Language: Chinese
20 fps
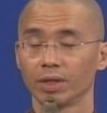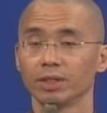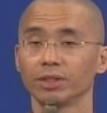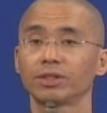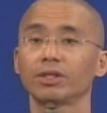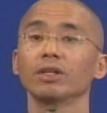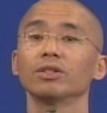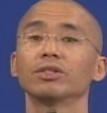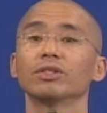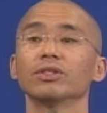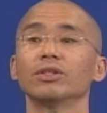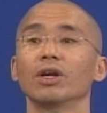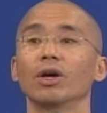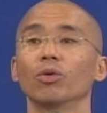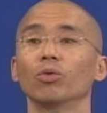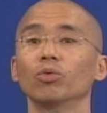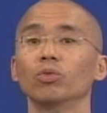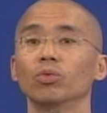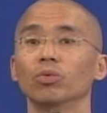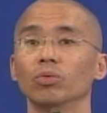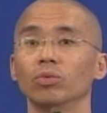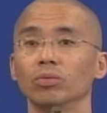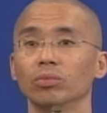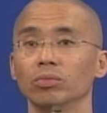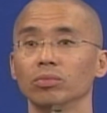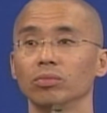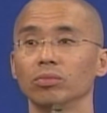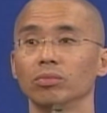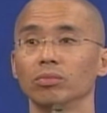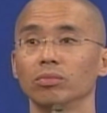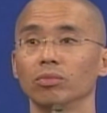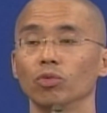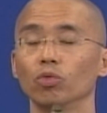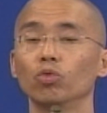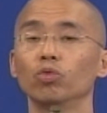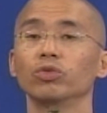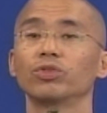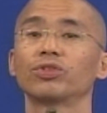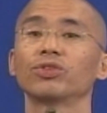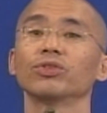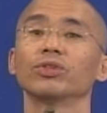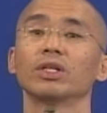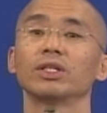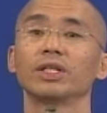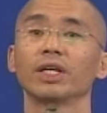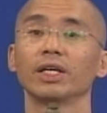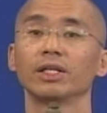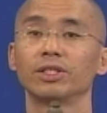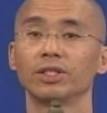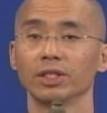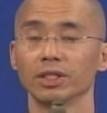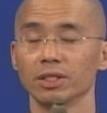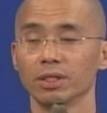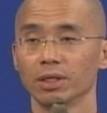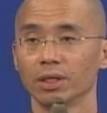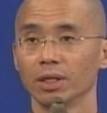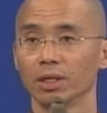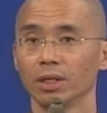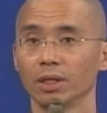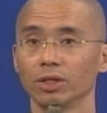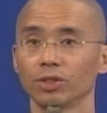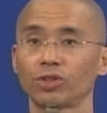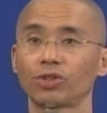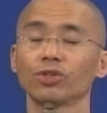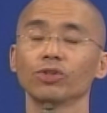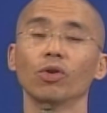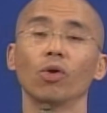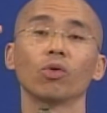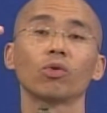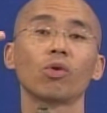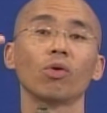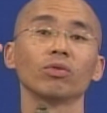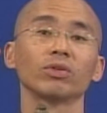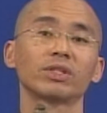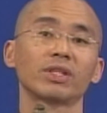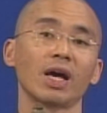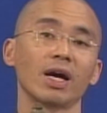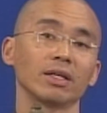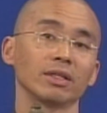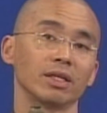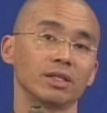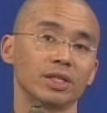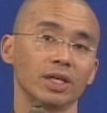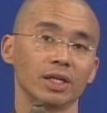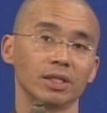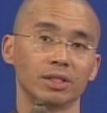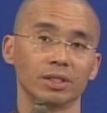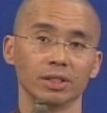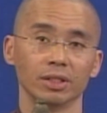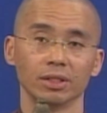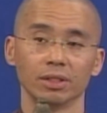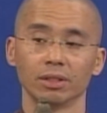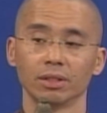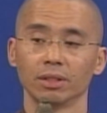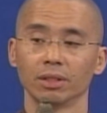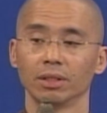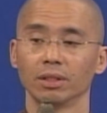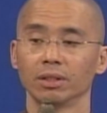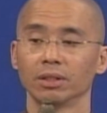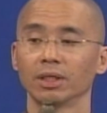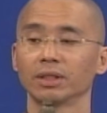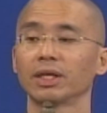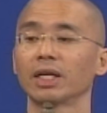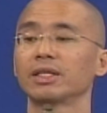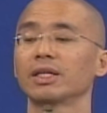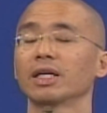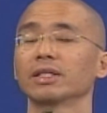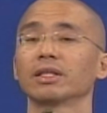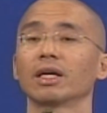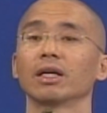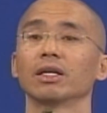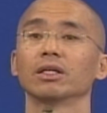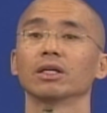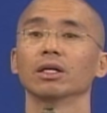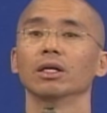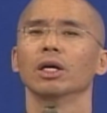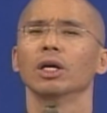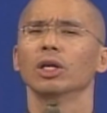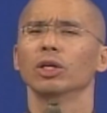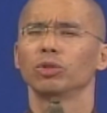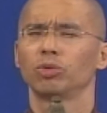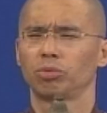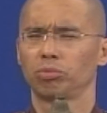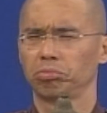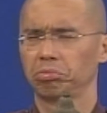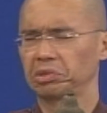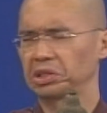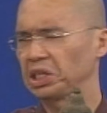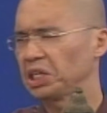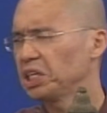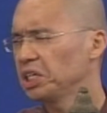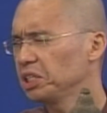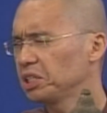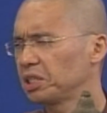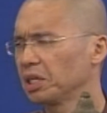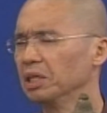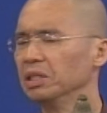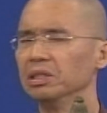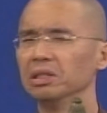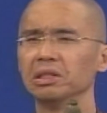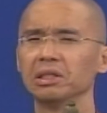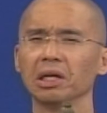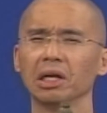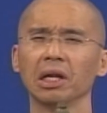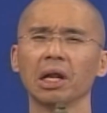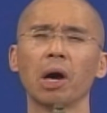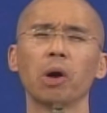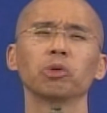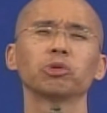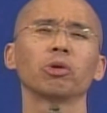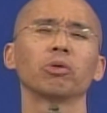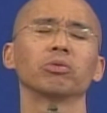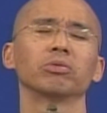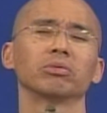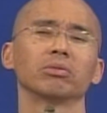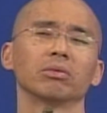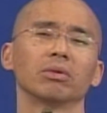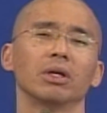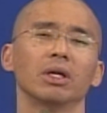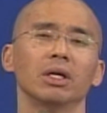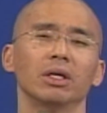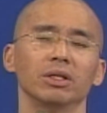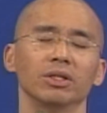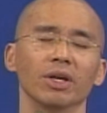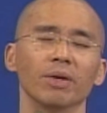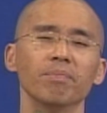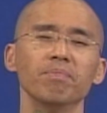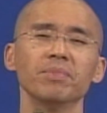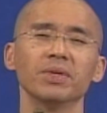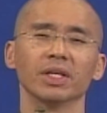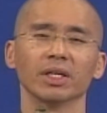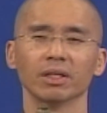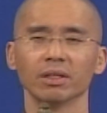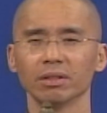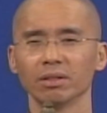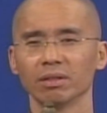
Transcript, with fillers: 政治人物，武士的阶级，士农工商的阶级，那再加上一个低层的劳动人民